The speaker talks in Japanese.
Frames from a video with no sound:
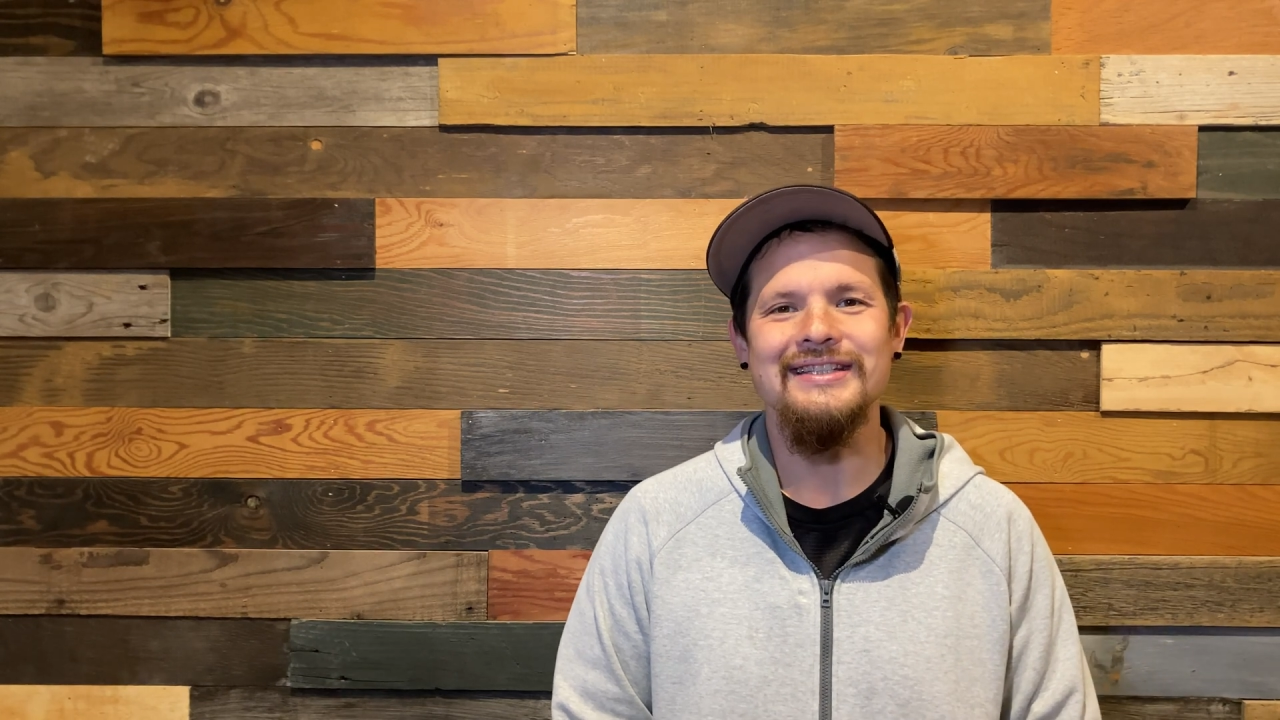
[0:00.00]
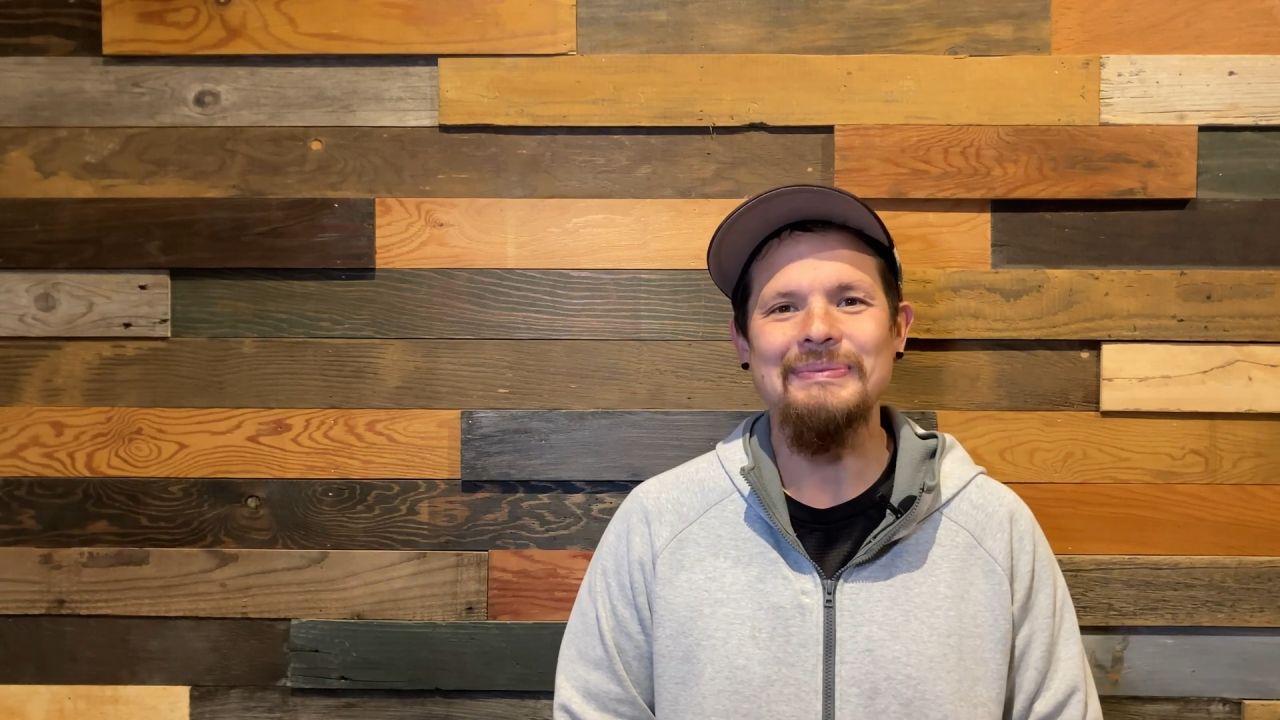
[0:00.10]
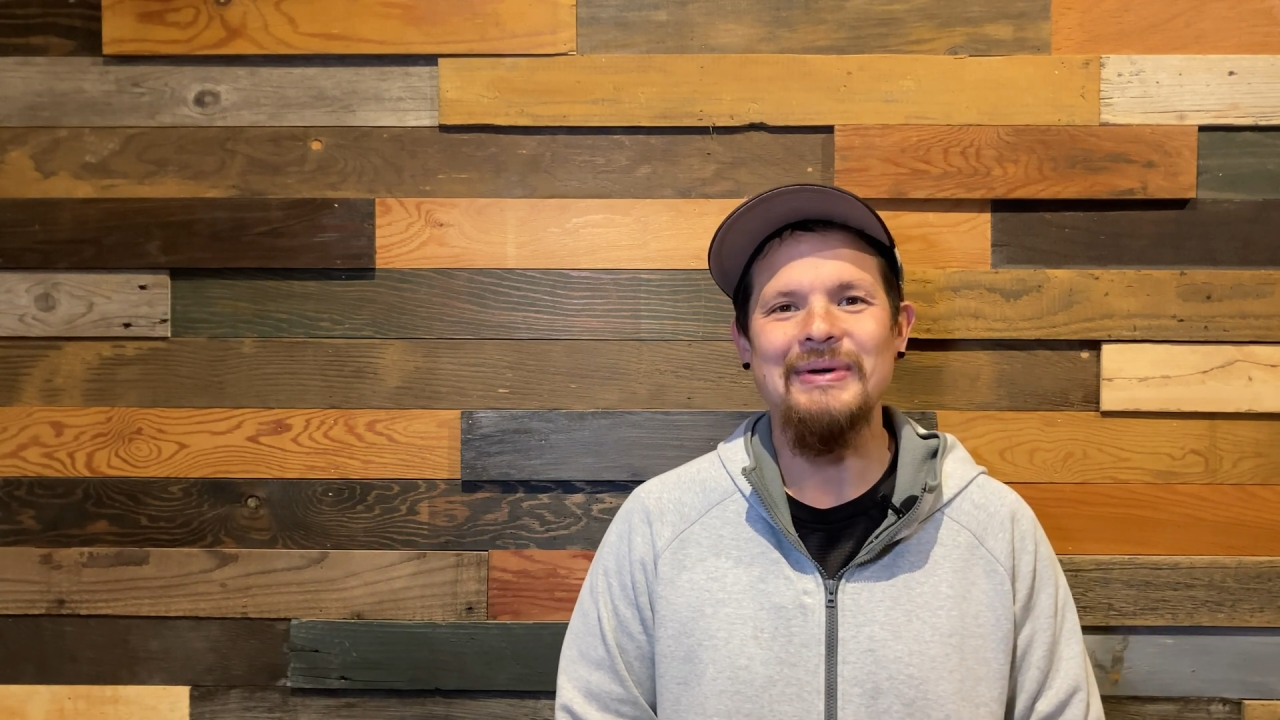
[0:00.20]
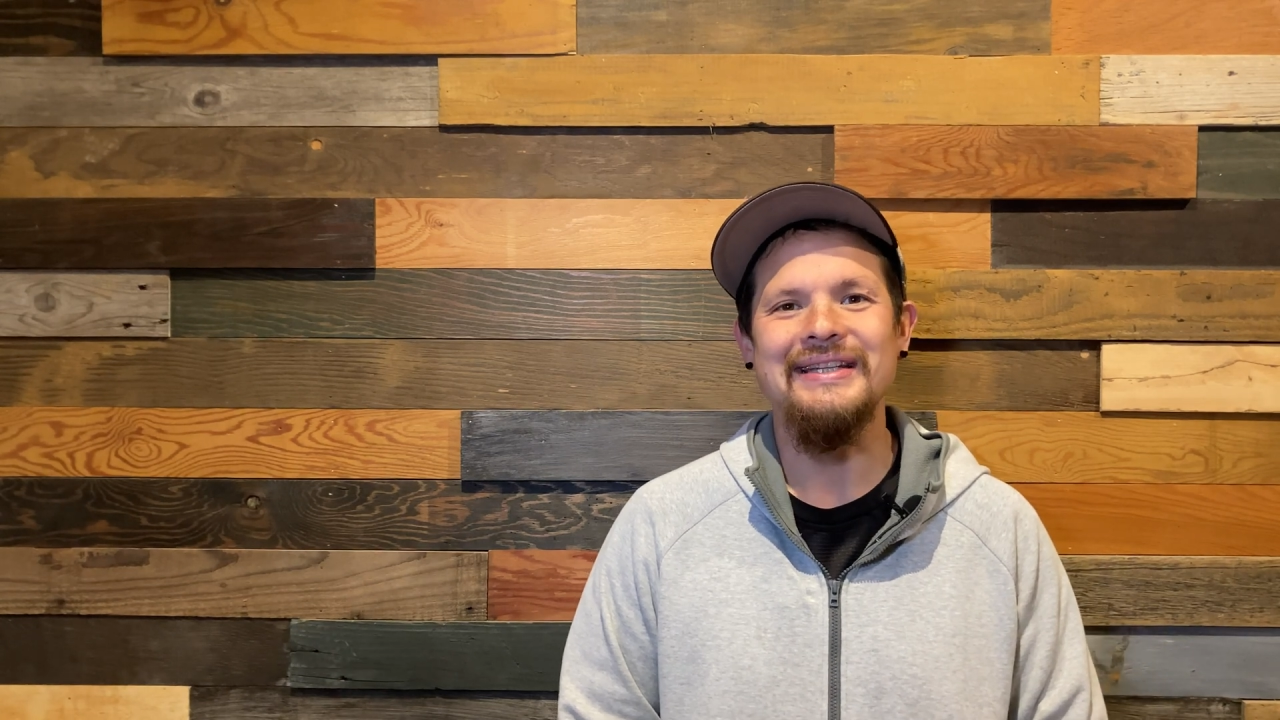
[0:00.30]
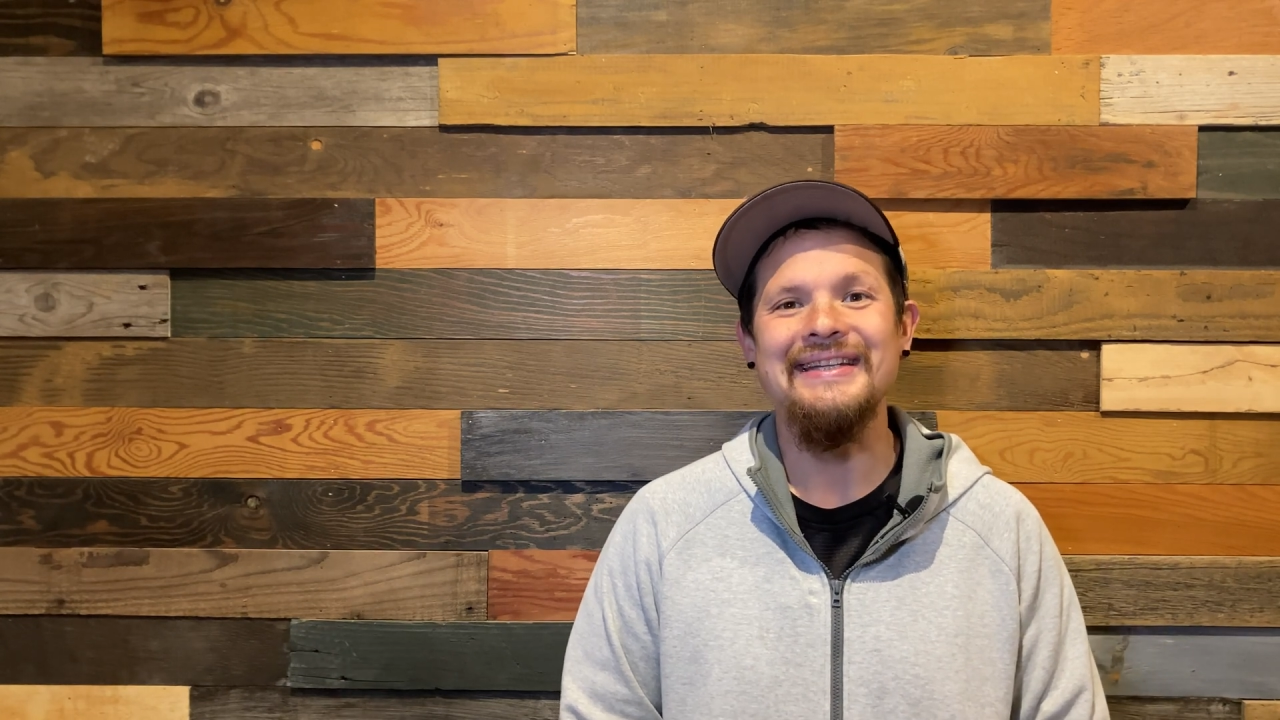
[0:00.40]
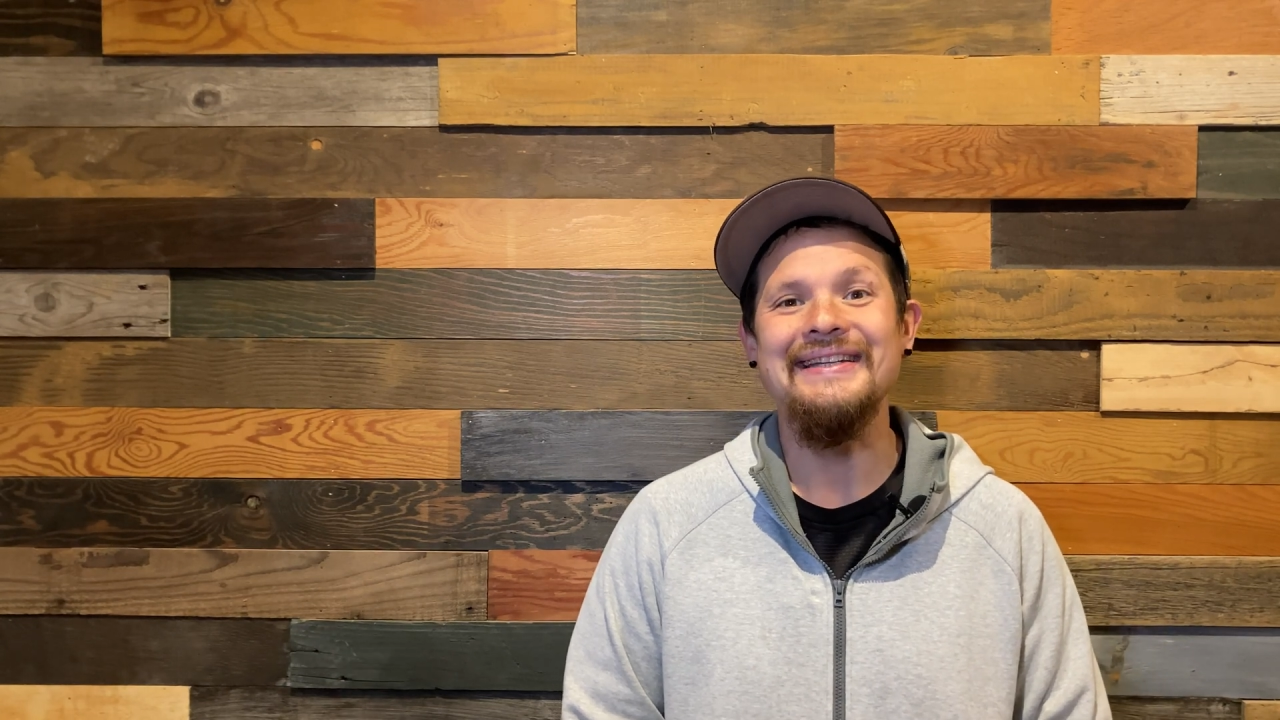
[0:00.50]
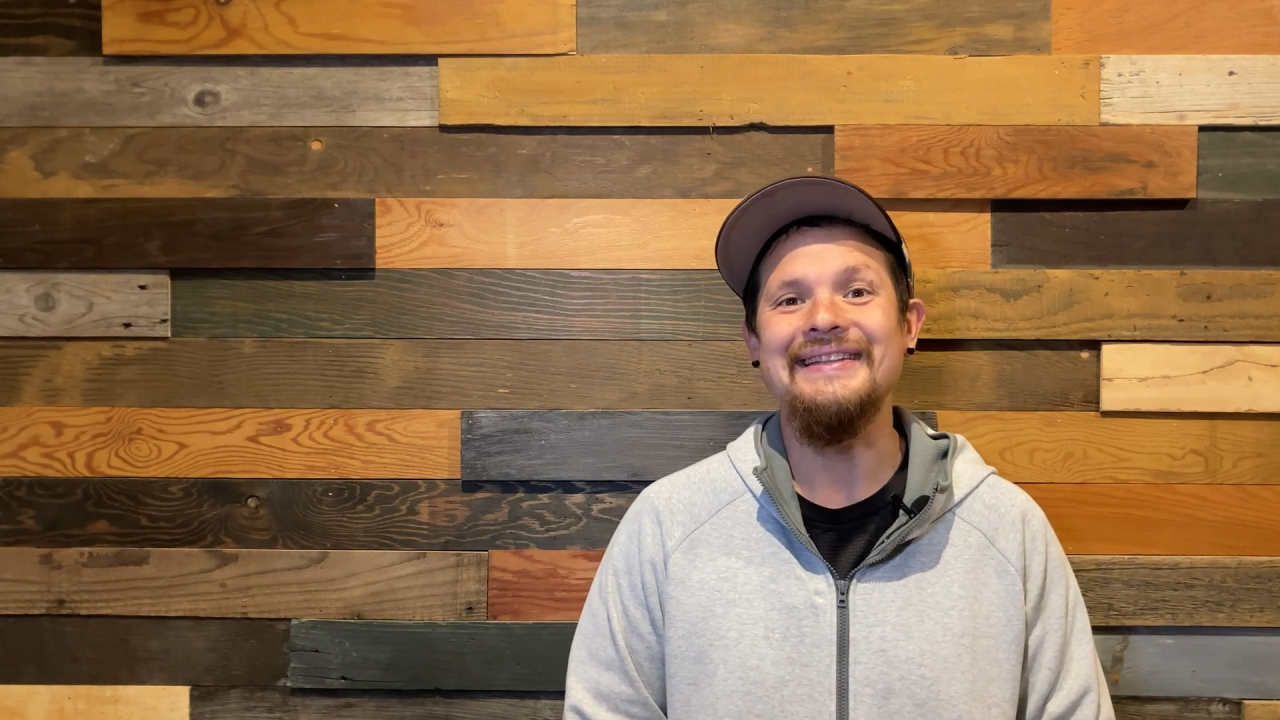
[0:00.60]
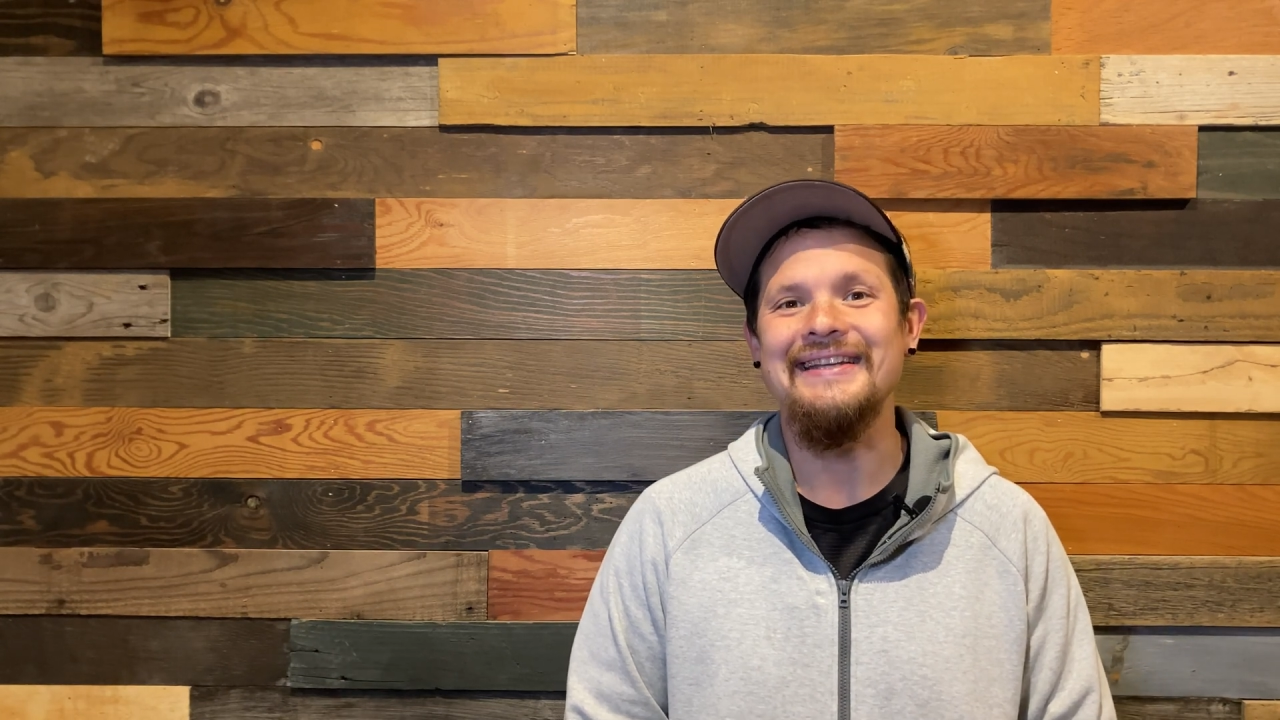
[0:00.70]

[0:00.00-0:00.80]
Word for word: 様に